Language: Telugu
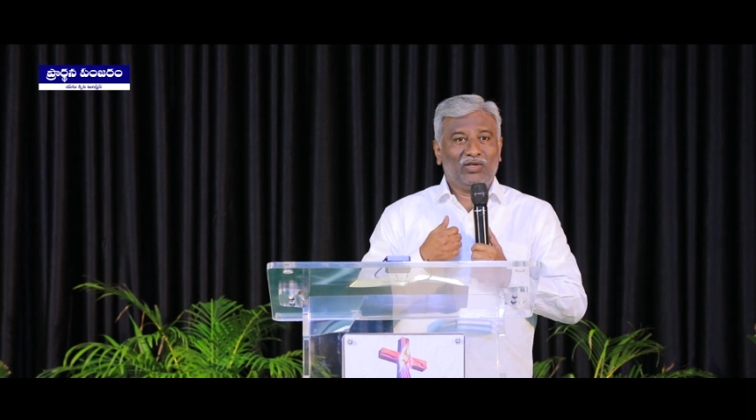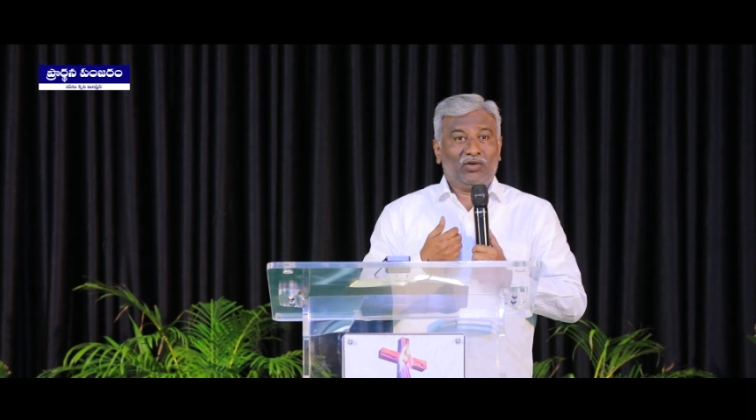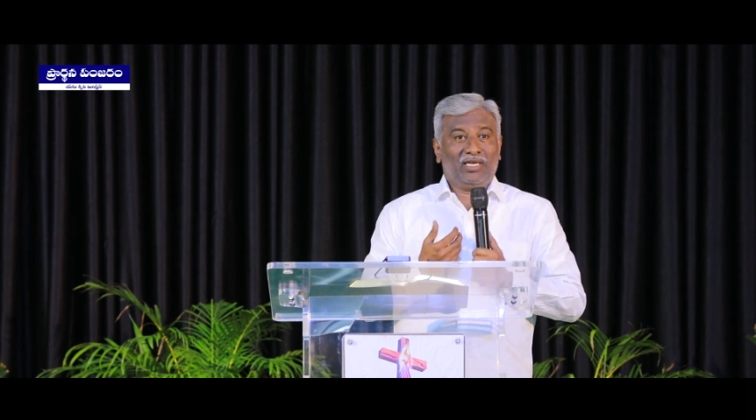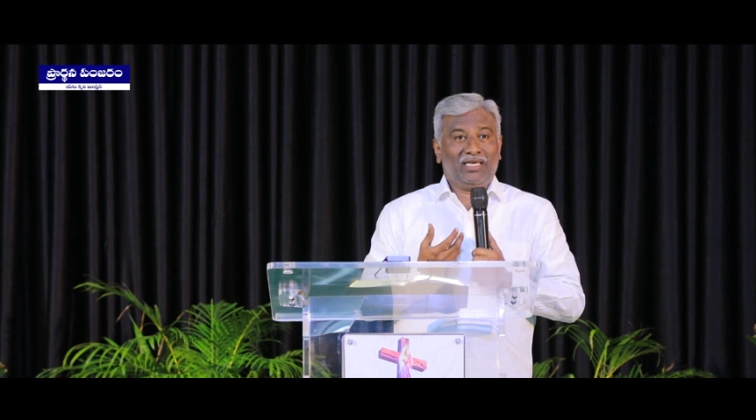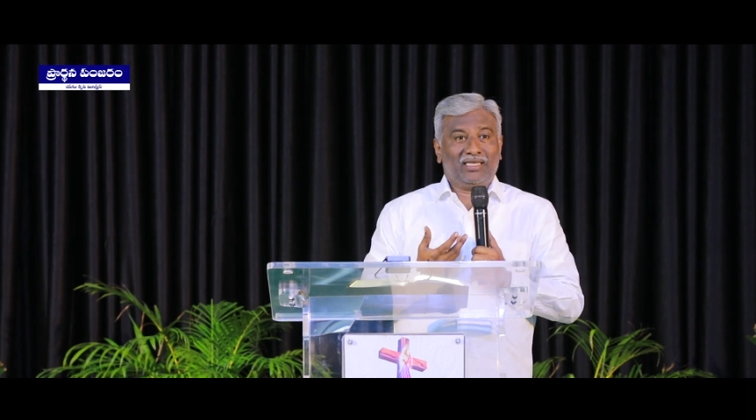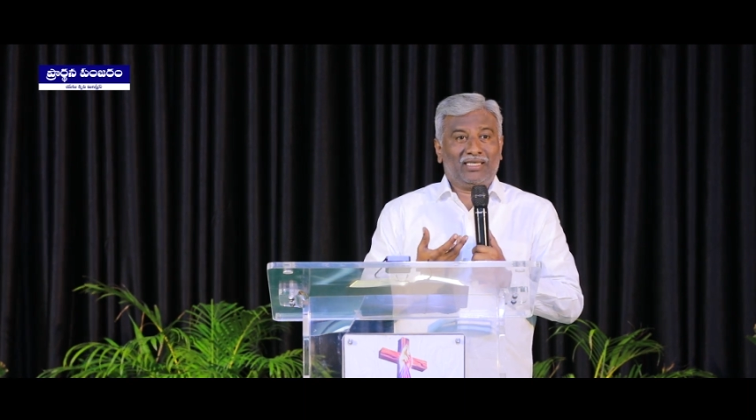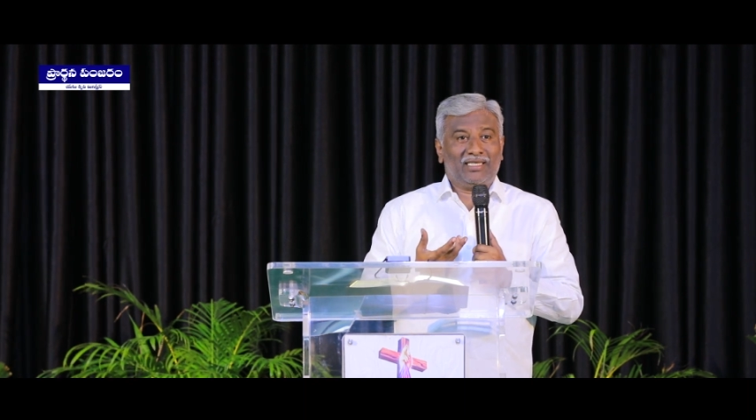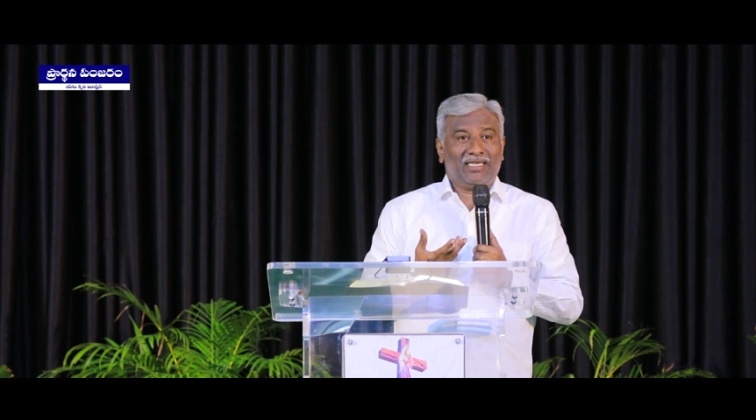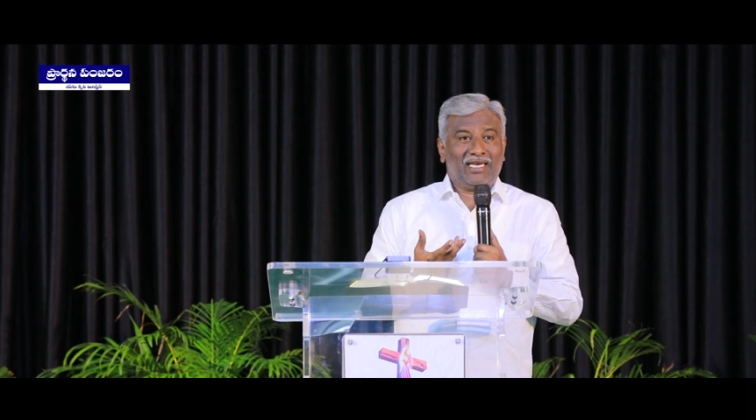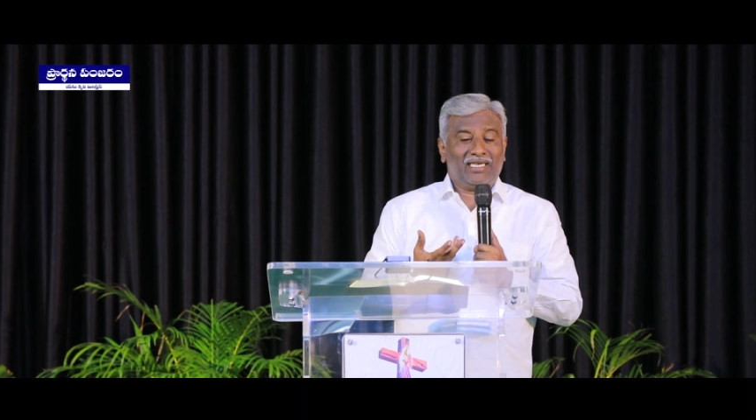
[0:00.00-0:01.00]
యోన ఎంత
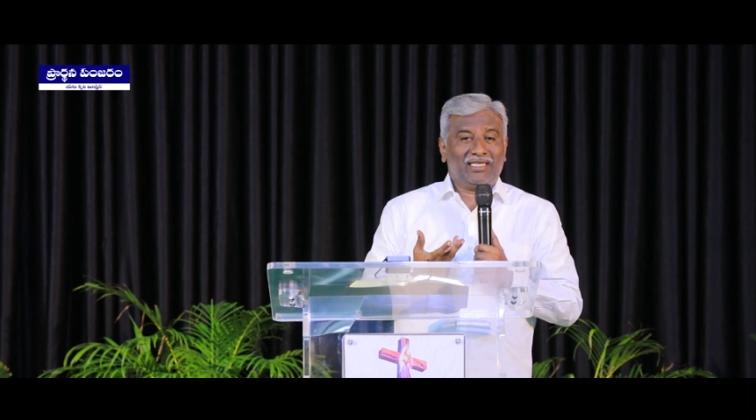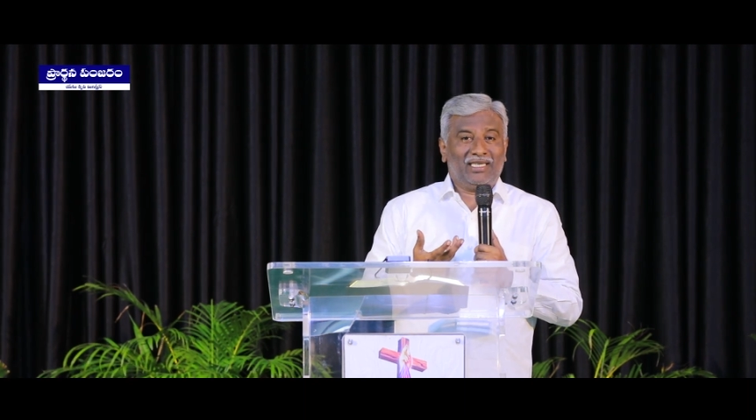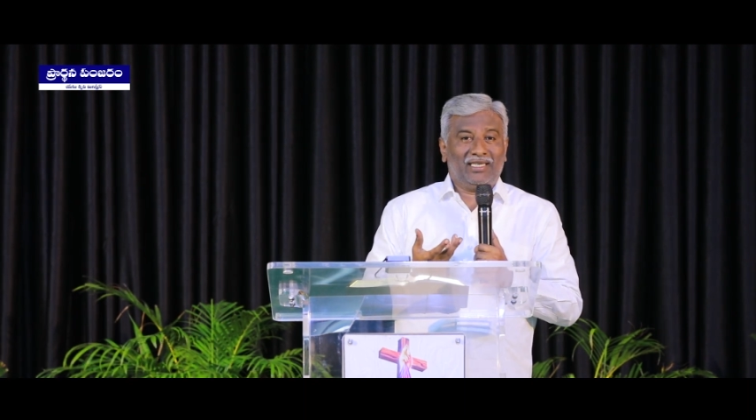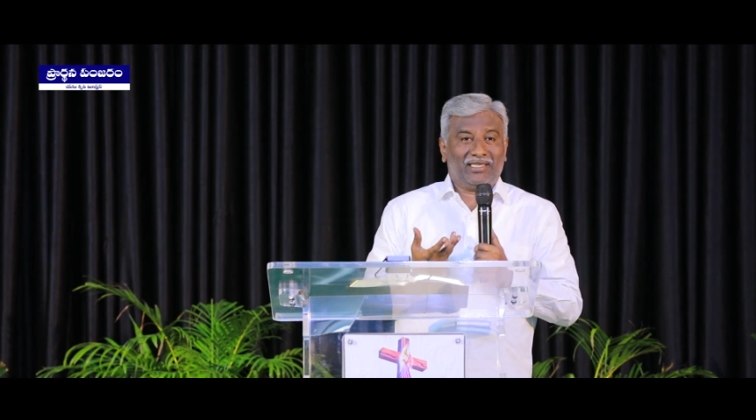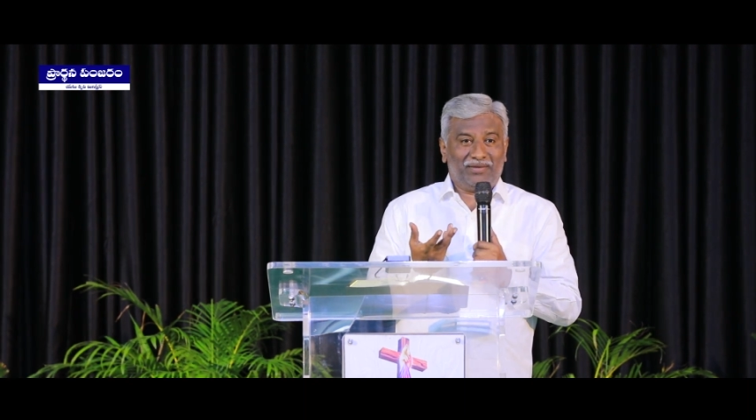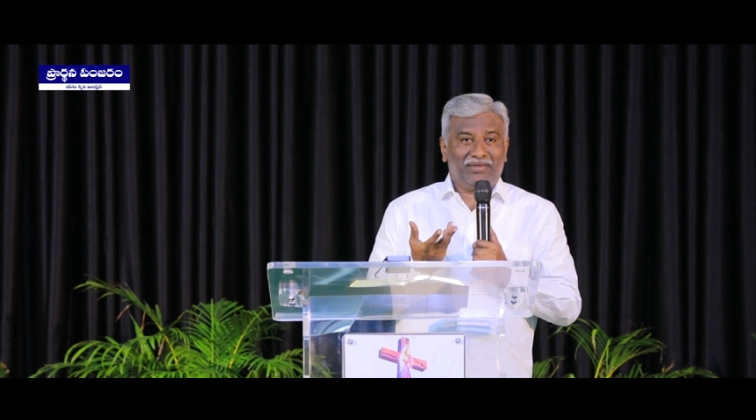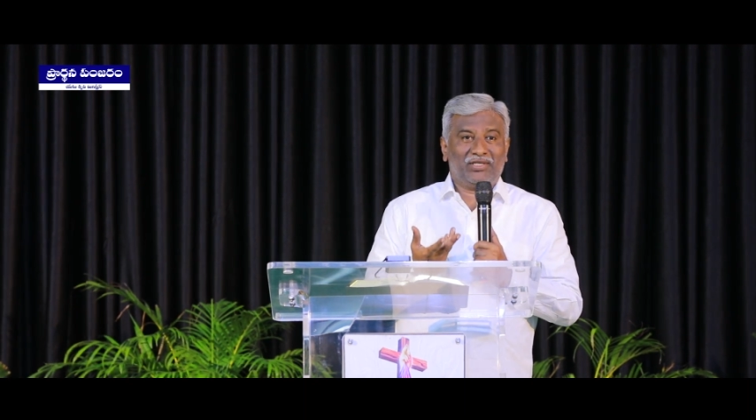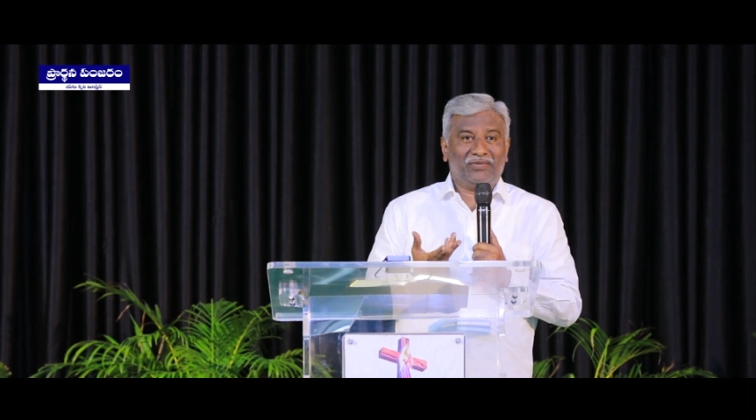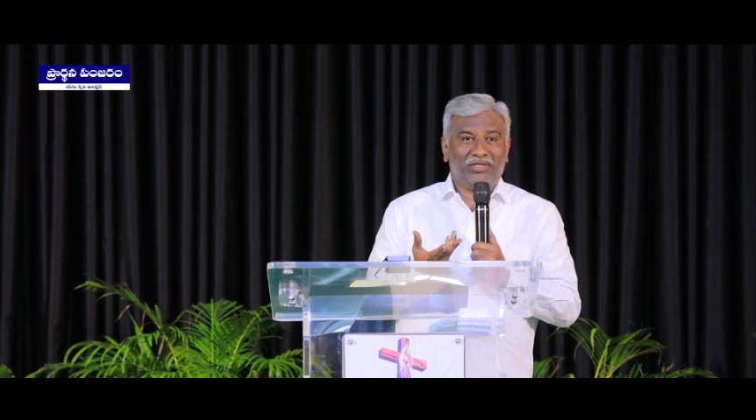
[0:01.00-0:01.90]
త్యాగశీలి ఎంత మంచి